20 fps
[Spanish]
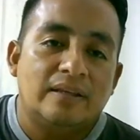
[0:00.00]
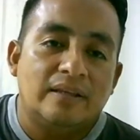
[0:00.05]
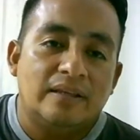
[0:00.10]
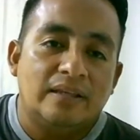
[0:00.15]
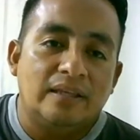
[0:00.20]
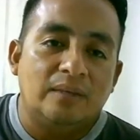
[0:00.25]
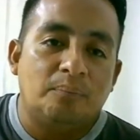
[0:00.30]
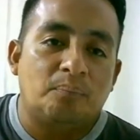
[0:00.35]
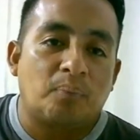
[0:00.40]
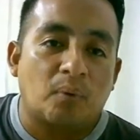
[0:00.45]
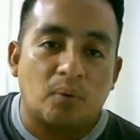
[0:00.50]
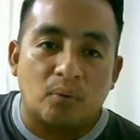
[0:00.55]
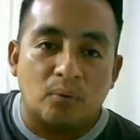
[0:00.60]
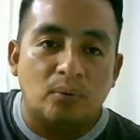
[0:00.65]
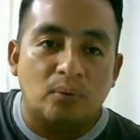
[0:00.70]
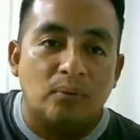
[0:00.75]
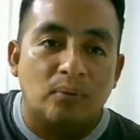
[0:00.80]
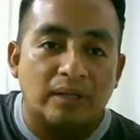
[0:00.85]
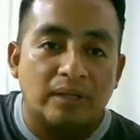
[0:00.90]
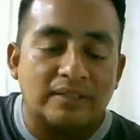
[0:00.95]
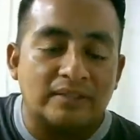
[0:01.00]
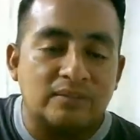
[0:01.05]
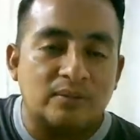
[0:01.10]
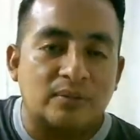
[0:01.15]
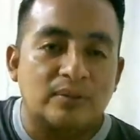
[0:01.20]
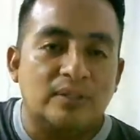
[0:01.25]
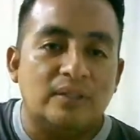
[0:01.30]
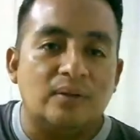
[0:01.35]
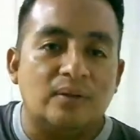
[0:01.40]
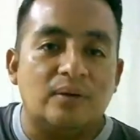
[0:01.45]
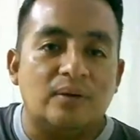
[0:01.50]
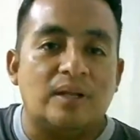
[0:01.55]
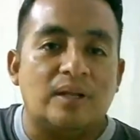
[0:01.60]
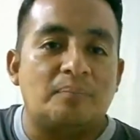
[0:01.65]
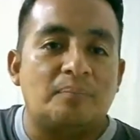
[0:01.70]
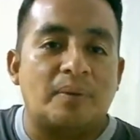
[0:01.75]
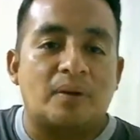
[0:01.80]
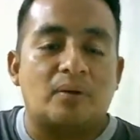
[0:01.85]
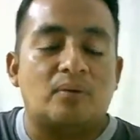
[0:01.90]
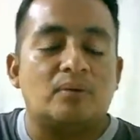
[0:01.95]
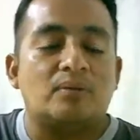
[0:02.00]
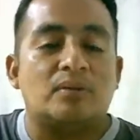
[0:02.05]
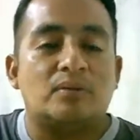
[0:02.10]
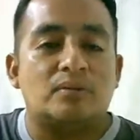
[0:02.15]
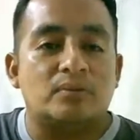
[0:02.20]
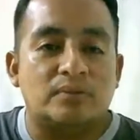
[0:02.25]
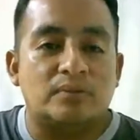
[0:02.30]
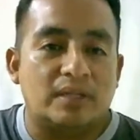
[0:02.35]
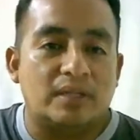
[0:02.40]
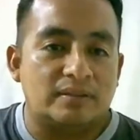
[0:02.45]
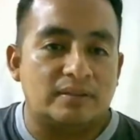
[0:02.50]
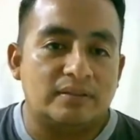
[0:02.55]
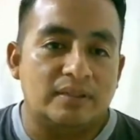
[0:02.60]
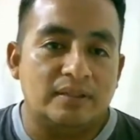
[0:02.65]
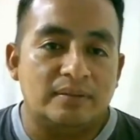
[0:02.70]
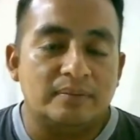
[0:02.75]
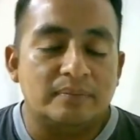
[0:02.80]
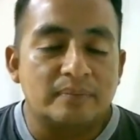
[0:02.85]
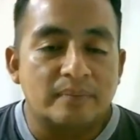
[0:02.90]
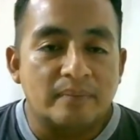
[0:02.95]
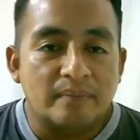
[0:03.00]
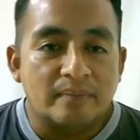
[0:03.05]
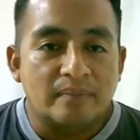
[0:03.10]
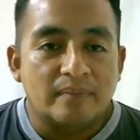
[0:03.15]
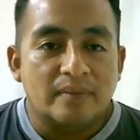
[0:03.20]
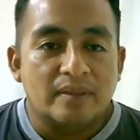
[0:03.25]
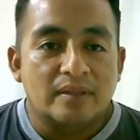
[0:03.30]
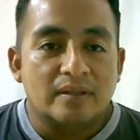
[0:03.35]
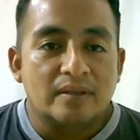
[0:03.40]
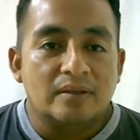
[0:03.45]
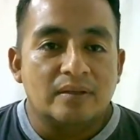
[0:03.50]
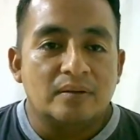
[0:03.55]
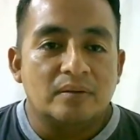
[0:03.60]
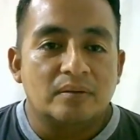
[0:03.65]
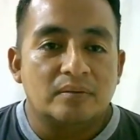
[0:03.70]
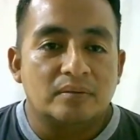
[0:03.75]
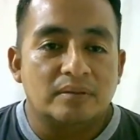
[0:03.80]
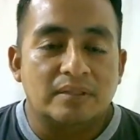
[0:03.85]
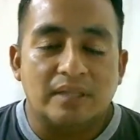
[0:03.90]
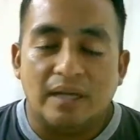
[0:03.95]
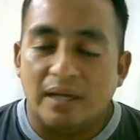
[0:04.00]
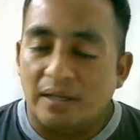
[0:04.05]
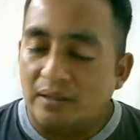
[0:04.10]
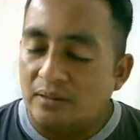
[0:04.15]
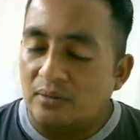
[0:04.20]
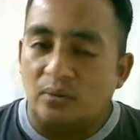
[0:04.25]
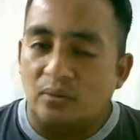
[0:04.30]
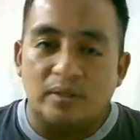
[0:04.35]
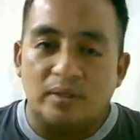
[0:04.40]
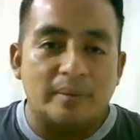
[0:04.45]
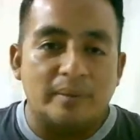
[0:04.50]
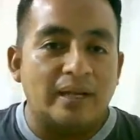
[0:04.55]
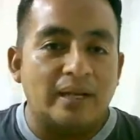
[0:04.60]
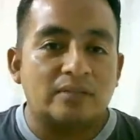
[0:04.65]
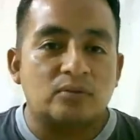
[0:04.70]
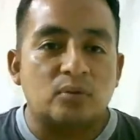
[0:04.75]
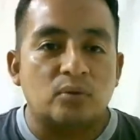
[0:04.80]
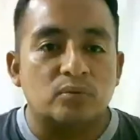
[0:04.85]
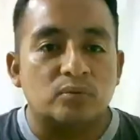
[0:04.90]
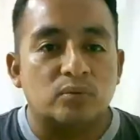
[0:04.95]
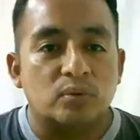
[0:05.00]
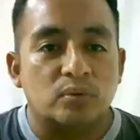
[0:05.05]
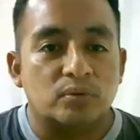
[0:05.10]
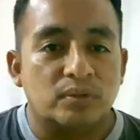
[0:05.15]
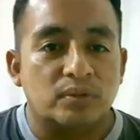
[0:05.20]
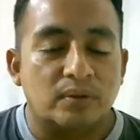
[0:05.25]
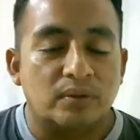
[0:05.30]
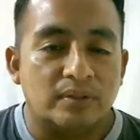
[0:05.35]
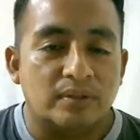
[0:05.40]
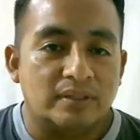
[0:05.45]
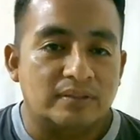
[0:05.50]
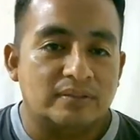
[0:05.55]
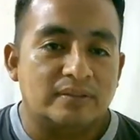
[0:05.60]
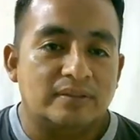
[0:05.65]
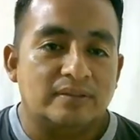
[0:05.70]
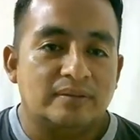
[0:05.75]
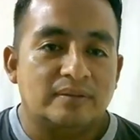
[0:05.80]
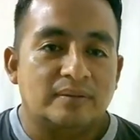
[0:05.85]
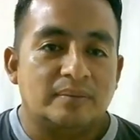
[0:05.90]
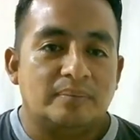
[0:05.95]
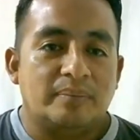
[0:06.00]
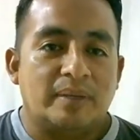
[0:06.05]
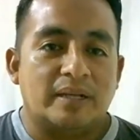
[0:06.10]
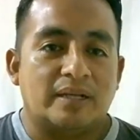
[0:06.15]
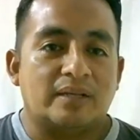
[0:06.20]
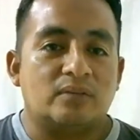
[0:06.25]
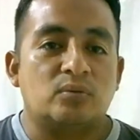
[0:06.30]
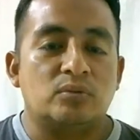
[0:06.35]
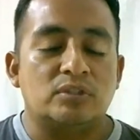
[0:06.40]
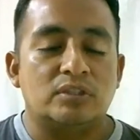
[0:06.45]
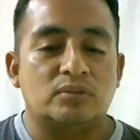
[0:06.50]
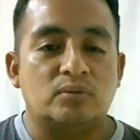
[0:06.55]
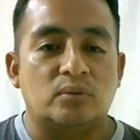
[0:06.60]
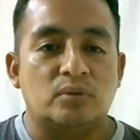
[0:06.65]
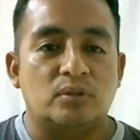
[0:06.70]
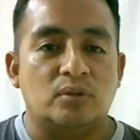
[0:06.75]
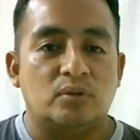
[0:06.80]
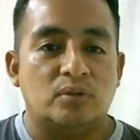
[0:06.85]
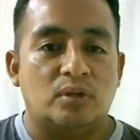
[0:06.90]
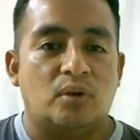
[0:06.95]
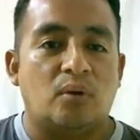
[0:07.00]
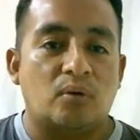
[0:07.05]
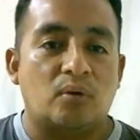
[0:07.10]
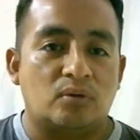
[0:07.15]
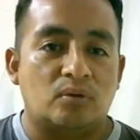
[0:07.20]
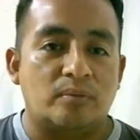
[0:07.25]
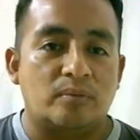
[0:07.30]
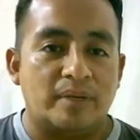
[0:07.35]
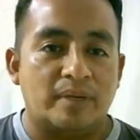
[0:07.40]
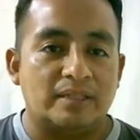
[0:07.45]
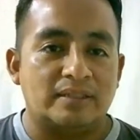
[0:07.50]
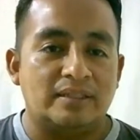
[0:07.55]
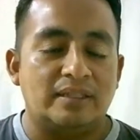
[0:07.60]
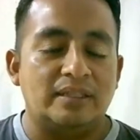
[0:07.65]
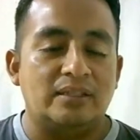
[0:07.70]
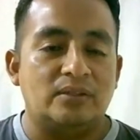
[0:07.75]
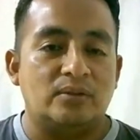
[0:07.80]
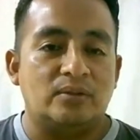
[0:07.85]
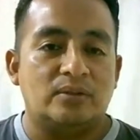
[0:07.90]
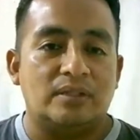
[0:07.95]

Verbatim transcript: Y ¡prum! ese sonido al perro lo hizo asustarse. Ya, lo llevé a las construcciones para que escuche sonidos de los rotomartillos,